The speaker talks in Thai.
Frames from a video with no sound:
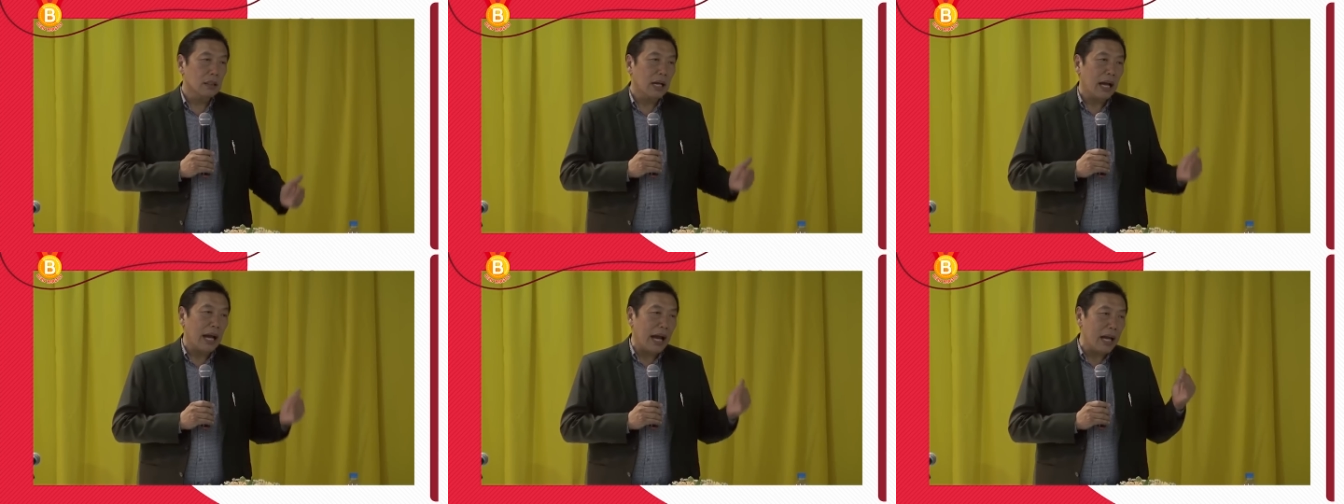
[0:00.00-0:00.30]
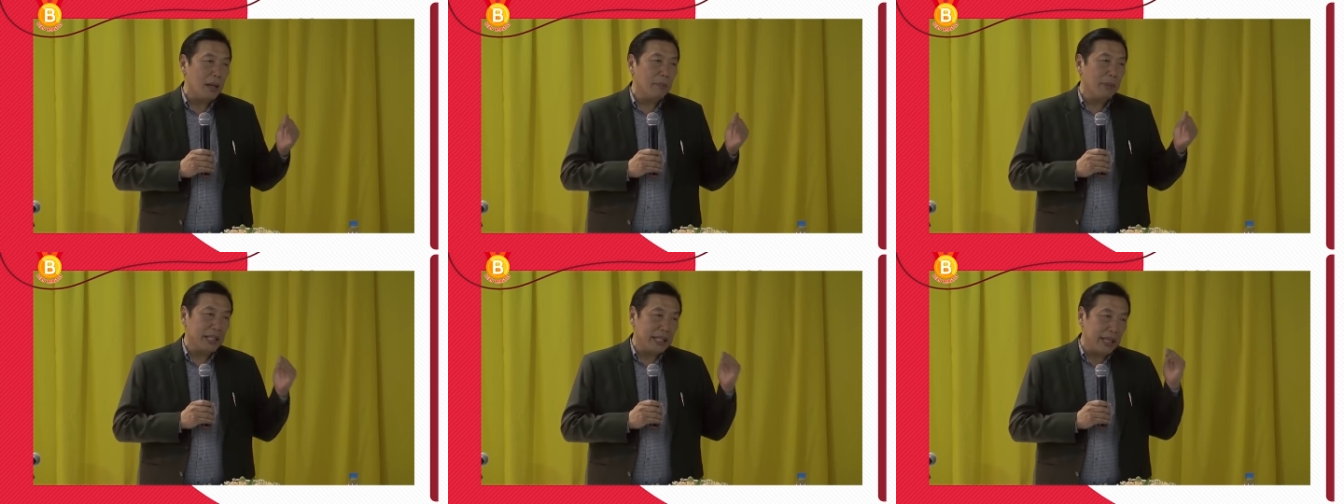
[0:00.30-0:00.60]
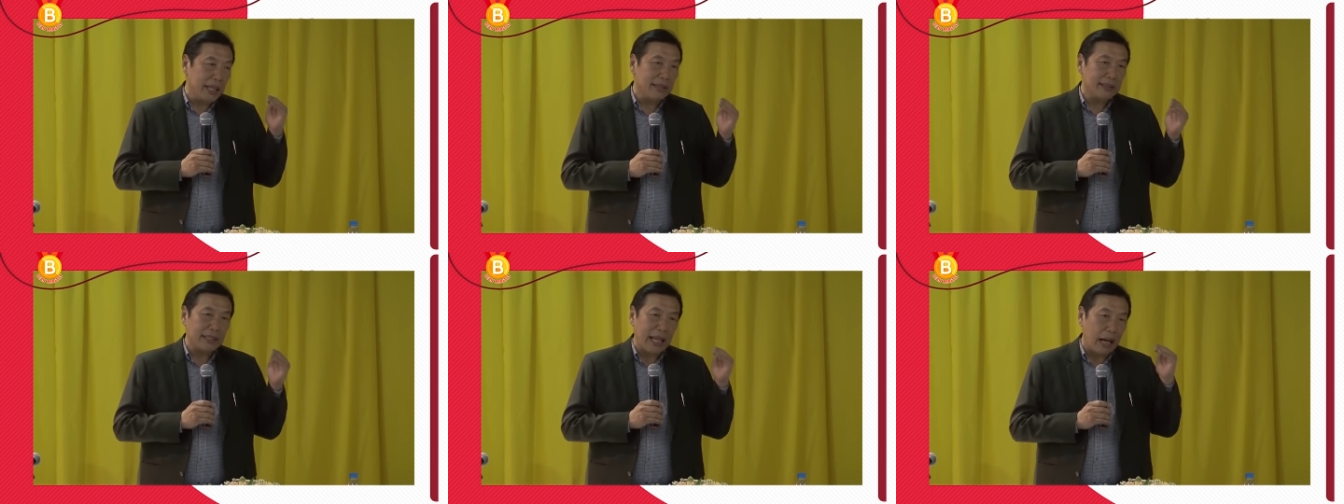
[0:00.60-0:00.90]
ให้มัน
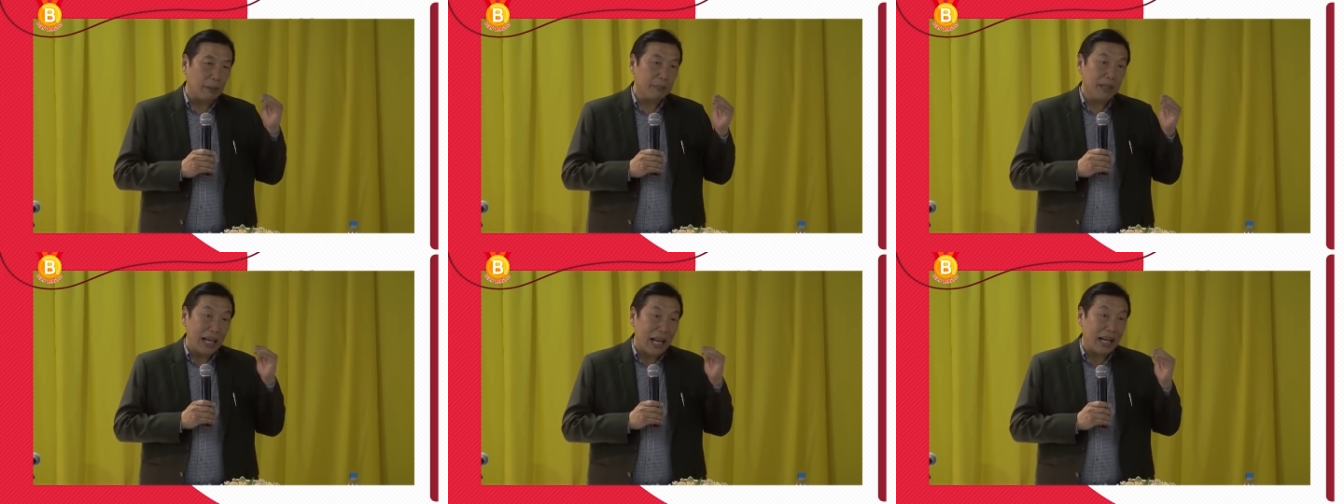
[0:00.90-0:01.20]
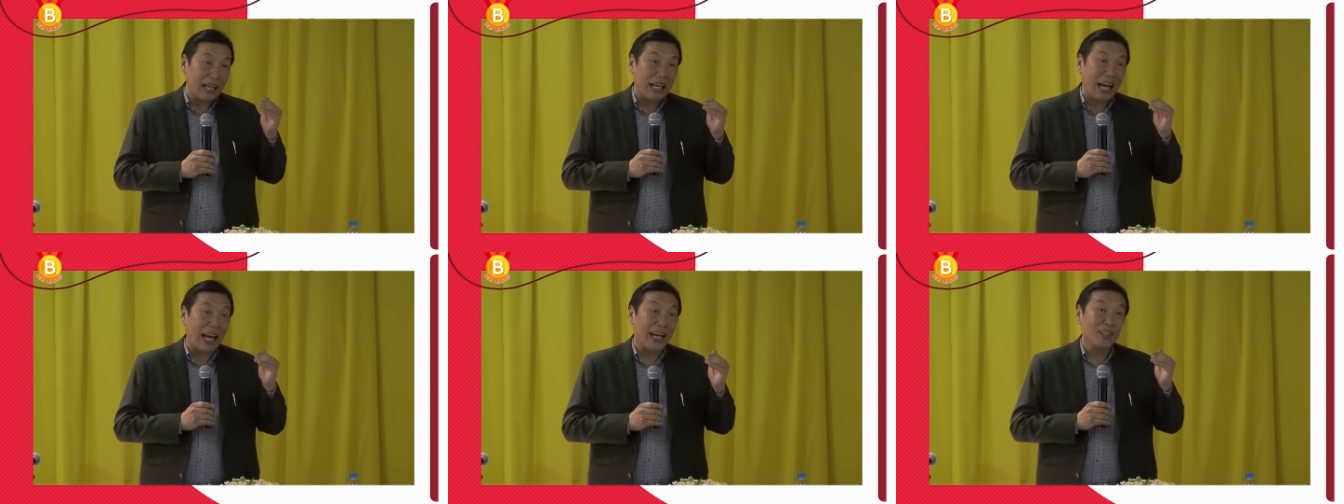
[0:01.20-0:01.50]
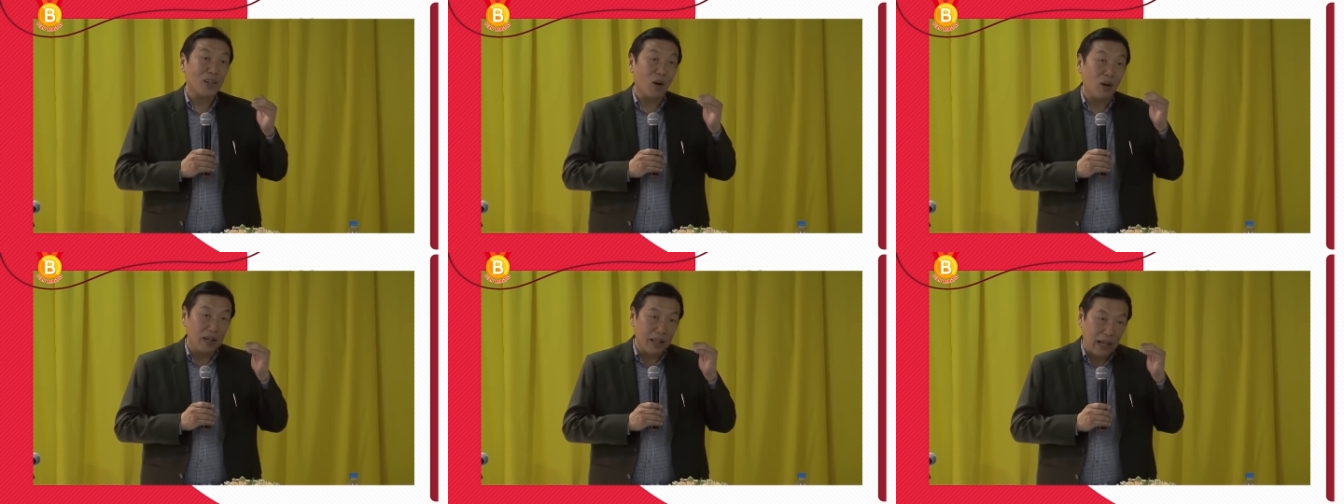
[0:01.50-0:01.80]
กินตามที่ร่างกาย
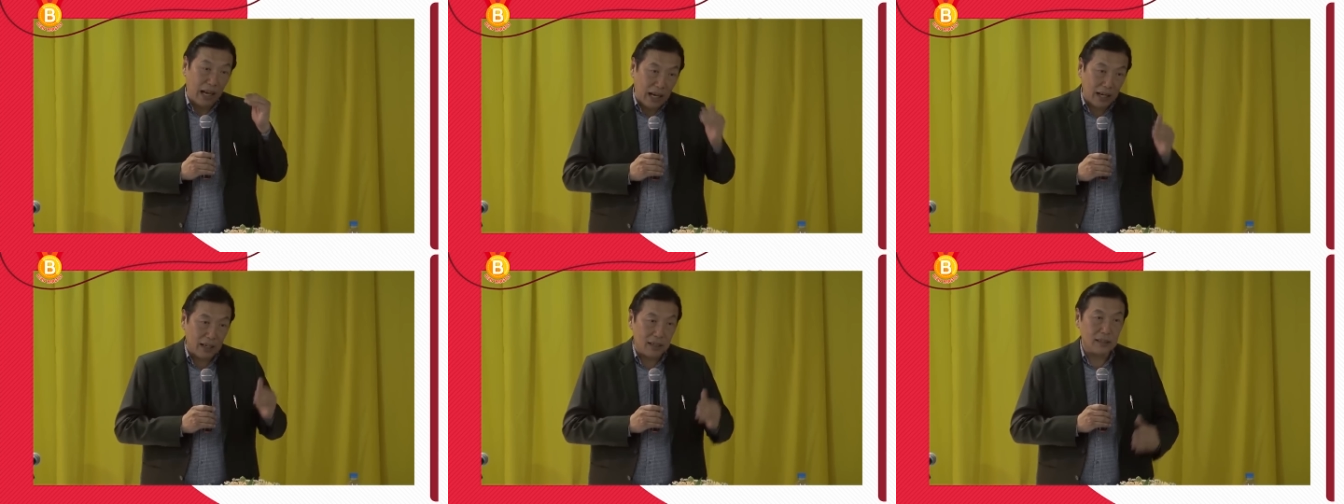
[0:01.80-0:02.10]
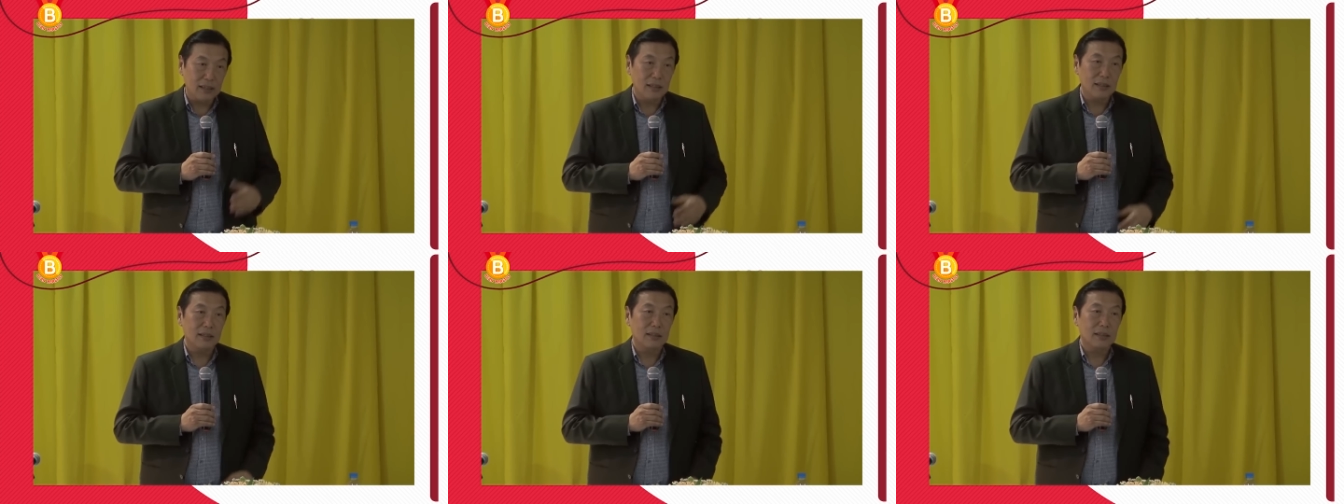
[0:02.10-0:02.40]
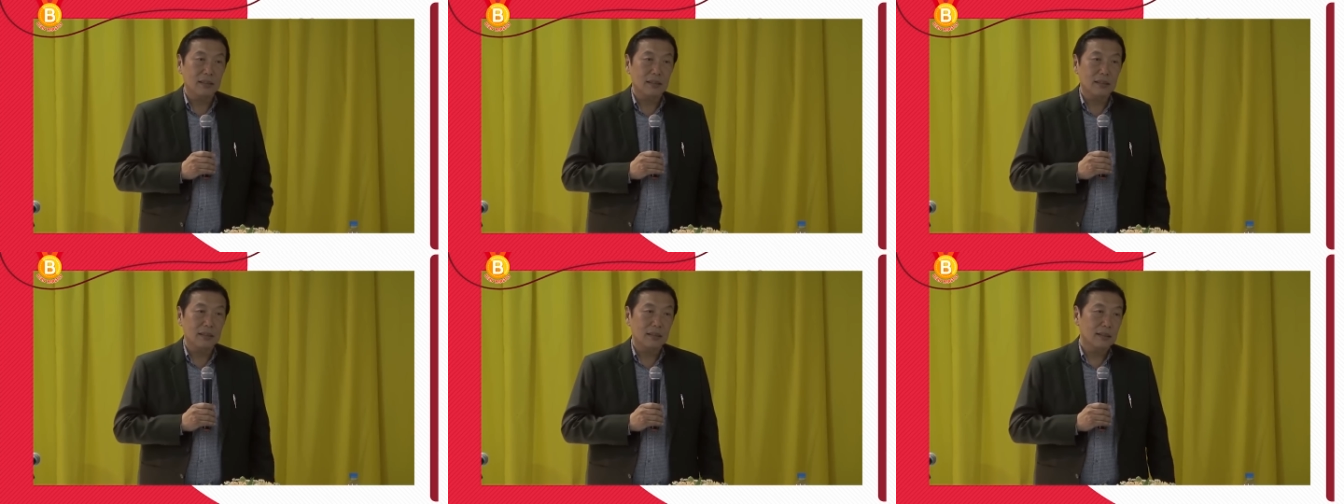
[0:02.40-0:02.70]
ต้องการ
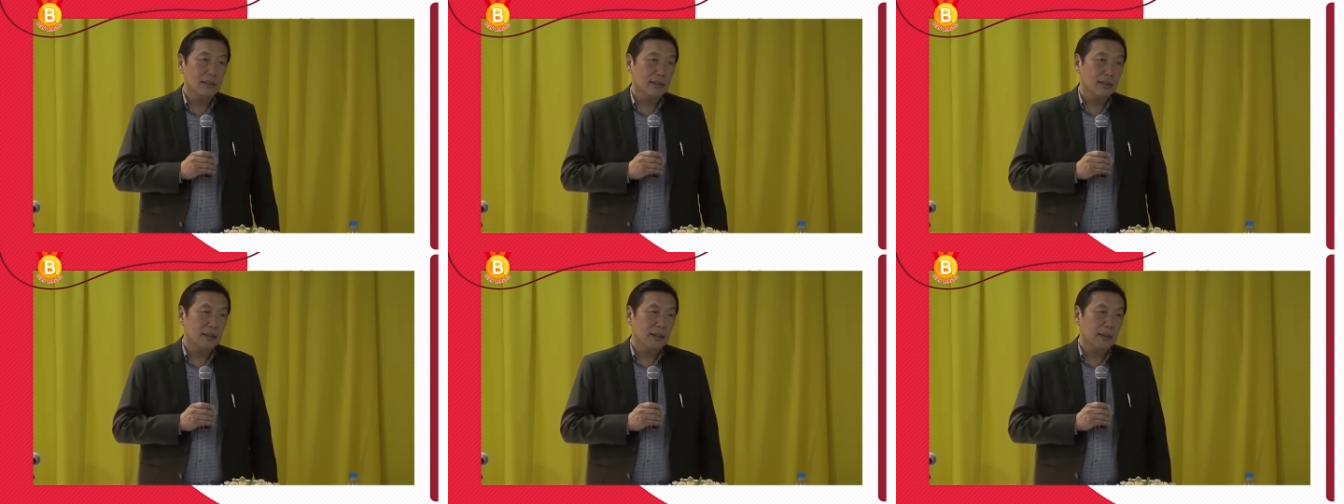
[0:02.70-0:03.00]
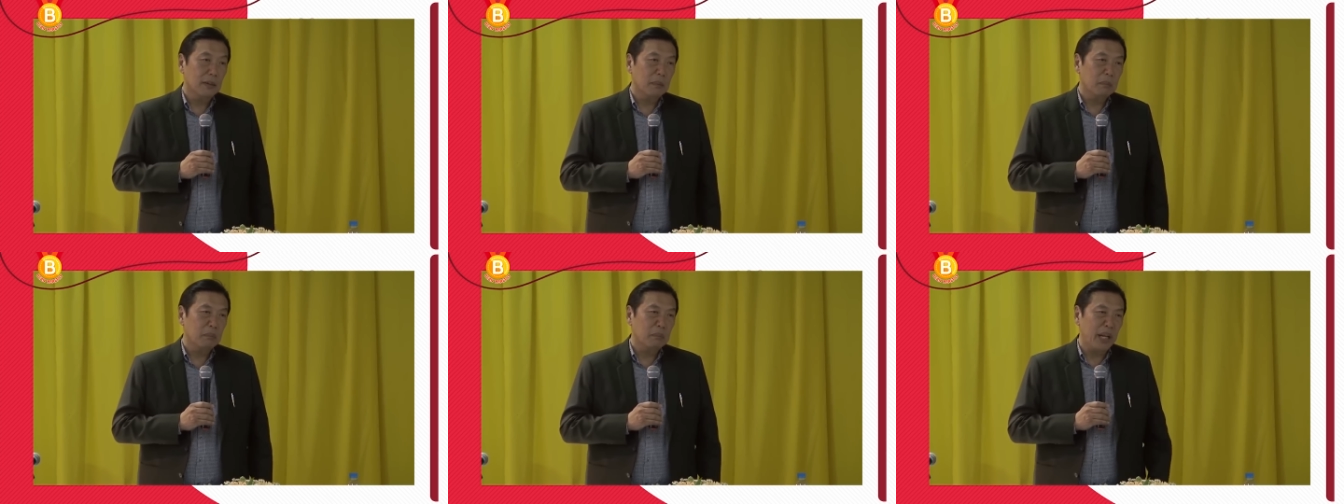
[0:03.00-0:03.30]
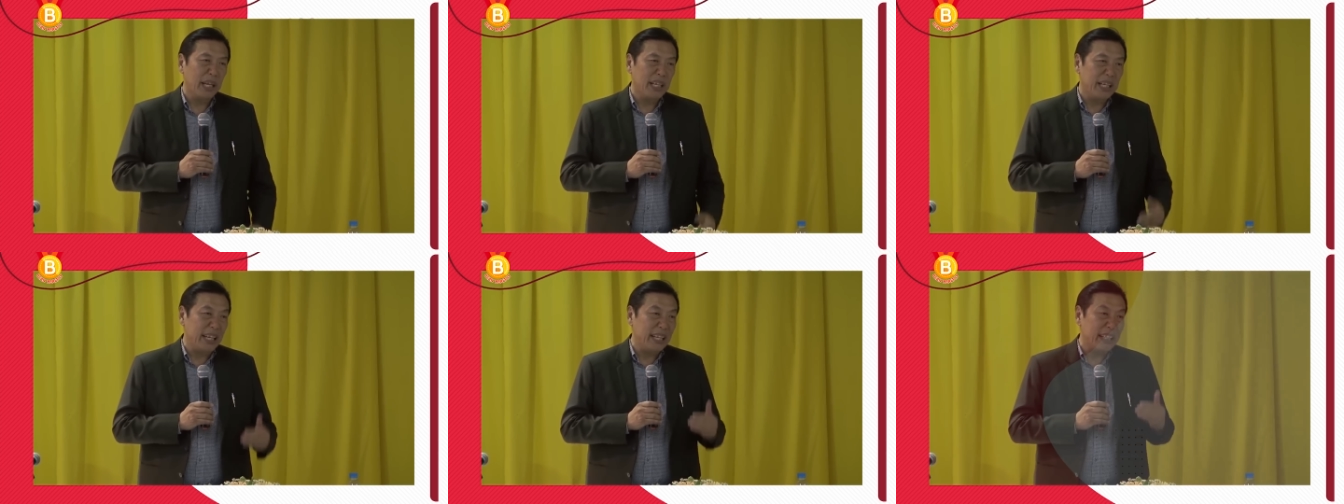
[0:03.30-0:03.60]
ไม่
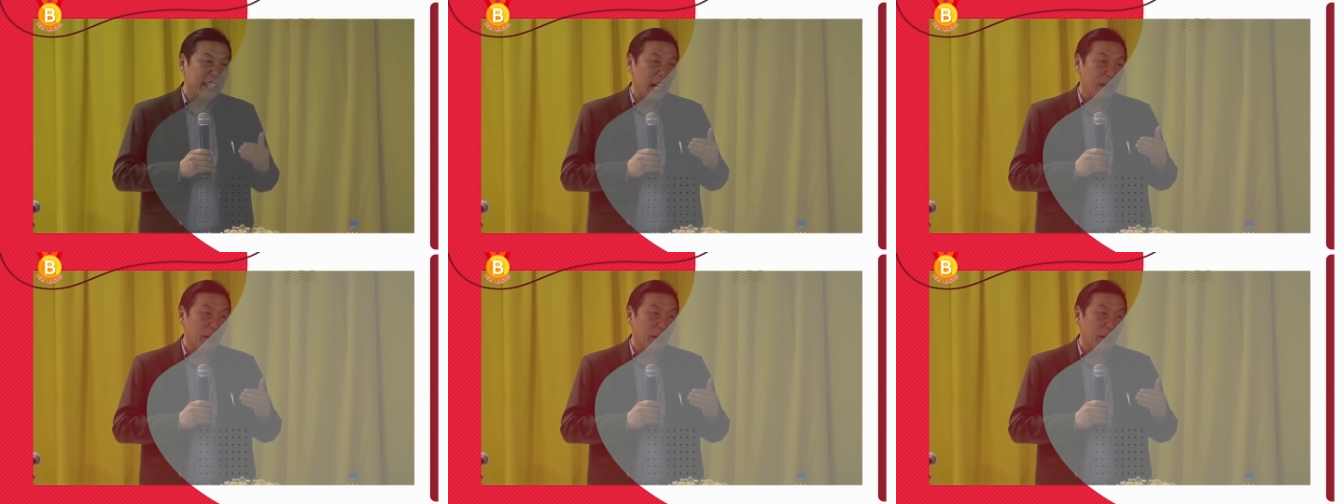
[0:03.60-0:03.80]
ได้กินตา